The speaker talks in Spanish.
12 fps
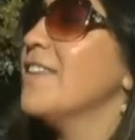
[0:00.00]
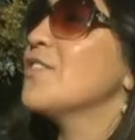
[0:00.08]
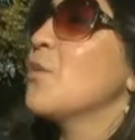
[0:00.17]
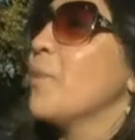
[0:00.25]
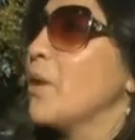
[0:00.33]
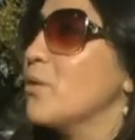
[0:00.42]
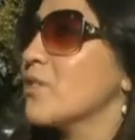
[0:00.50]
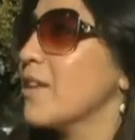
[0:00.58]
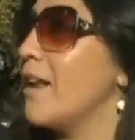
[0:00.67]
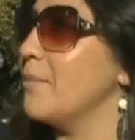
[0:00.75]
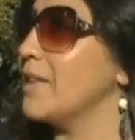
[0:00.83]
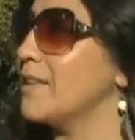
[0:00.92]
soy
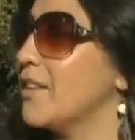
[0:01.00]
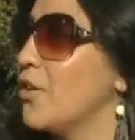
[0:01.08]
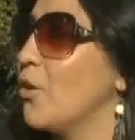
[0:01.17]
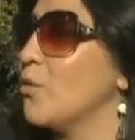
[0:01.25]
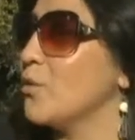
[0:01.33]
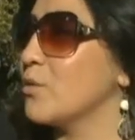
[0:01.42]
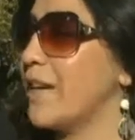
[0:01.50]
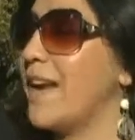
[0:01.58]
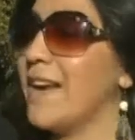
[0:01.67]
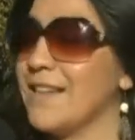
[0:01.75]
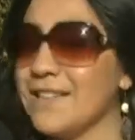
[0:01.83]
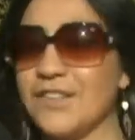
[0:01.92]
productora del Ministerio de Cultura de
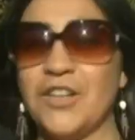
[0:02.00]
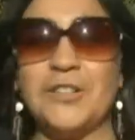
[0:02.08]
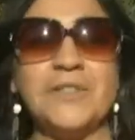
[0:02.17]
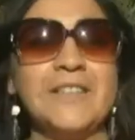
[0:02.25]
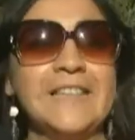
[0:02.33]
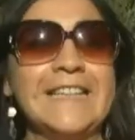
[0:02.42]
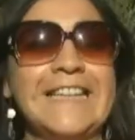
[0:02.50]
la Nación